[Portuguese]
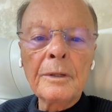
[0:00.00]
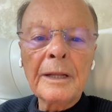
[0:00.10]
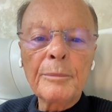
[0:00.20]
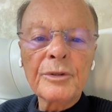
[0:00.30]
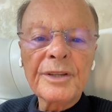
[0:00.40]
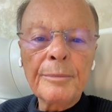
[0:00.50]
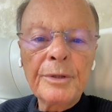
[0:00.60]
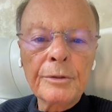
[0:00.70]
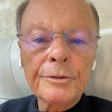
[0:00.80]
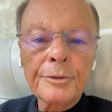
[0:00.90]
Olá, meus
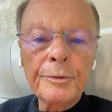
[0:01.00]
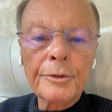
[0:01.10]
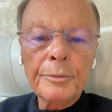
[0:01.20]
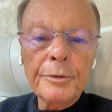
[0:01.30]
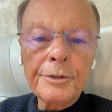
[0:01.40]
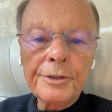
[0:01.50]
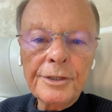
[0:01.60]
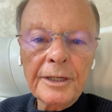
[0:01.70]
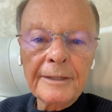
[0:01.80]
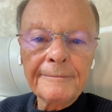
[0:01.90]
amigos, muito bom
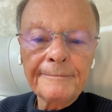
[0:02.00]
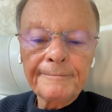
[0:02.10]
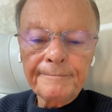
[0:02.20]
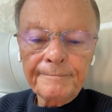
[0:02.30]
dia.